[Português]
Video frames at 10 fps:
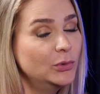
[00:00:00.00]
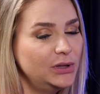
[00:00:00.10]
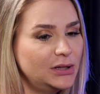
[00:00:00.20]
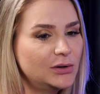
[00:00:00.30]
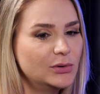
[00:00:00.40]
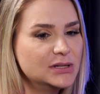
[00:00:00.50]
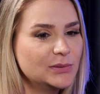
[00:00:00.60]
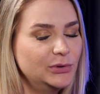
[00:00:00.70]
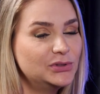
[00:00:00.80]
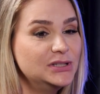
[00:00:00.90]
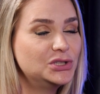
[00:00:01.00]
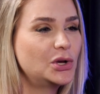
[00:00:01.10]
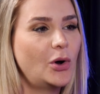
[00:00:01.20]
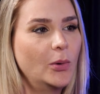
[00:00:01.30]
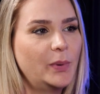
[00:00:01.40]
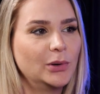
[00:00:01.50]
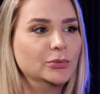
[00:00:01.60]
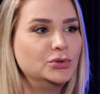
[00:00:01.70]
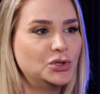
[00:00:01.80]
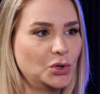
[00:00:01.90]
muita coisa, muito sitcom pelo
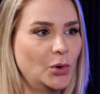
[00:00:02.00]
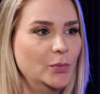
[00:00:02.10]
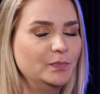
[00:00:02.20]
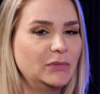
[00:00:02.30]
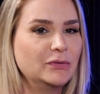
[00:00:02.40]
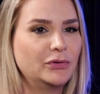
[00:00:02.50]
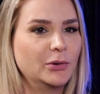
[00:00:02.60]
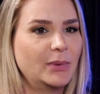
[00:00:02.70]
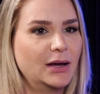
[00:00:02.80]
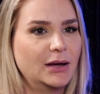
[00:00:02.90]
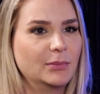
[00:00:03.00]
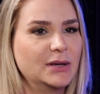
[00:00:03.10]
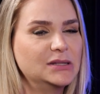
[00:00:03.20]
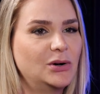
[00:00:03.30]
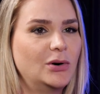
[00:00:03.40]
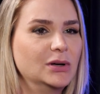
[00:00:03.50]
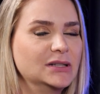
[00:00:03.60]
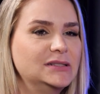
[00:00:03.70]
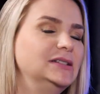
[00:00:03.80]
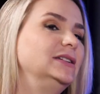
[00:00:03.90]
Multishow, que foi uma, uma escola,
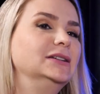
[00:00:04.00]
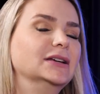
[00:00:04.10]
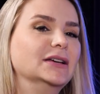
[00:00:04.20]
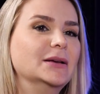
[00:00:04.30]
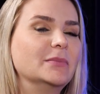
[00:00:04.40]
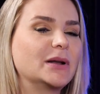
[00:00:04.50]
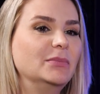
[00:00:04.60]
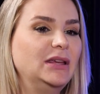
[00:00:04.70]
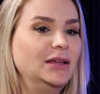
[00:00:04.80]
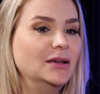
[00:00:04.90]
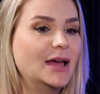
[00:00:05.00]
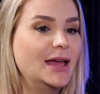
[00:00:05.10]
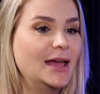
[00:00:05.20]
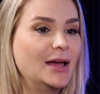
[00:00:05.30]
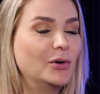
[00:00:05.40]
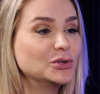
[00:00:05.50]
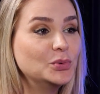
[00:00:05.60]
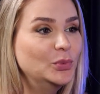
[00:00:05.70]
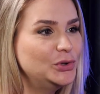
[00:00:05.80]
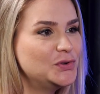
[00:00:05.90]
assim. para mim, é, eu gosto
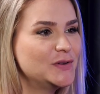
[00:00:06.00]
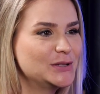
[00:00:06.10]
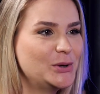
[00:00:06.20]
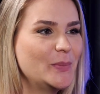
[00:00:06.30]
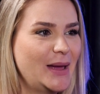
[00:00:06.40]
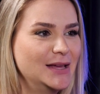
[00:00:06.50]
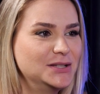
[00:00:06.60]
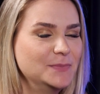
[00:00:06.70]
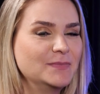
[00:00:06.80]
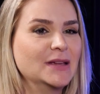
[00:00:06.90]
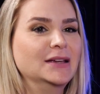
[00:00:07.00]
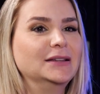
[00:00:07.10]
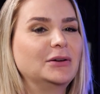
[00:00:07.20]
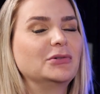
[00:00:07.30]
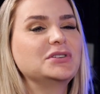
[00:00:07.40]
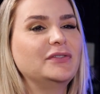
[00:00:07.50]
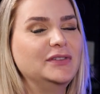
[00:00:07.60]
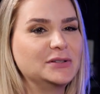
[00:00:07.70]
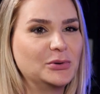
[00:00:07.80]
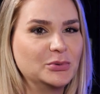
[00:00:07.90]
muito de fazer comédia. Então, eu já
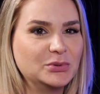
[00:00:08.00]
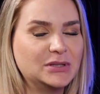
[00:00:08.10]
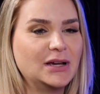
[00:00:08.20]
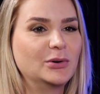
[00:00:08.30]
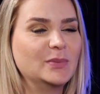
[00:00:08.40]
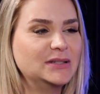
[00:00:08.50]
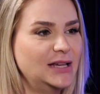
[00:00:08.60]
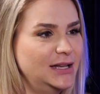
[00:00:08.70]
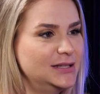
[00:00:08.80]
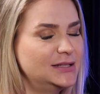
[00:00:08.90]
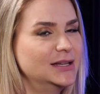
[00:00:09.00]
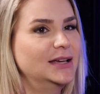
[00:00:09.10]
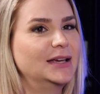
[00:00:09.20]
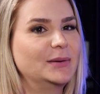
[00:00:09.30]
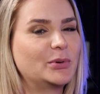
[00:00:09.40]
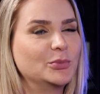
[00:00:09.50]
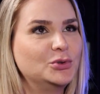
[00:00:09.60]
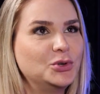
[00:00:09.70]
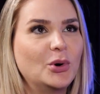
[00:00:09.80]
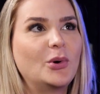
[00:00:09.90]
fiz alguns, algumas séries é, pro
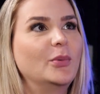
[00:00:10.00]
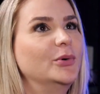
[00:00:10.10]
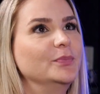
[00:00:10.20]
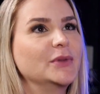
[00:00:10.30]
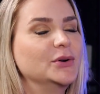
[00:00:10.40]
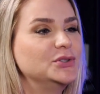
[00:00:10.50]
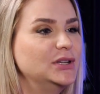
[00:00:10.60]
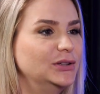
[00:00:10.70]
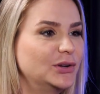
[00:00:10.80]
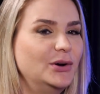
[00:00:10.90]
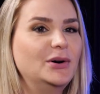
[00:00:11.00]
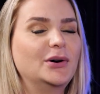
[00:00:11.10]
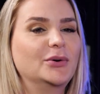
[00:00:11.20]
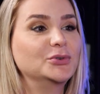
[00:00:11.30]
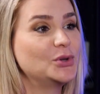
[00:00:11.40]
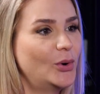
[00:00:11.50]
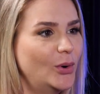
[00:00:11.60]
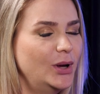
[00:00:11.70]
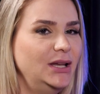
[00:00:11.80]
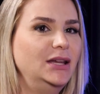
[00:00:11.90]
Multishow, como o Chilindró, os
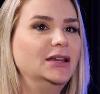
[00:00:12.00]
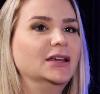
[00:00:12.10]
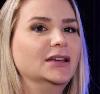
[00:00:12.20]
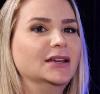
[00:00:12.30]
Rony.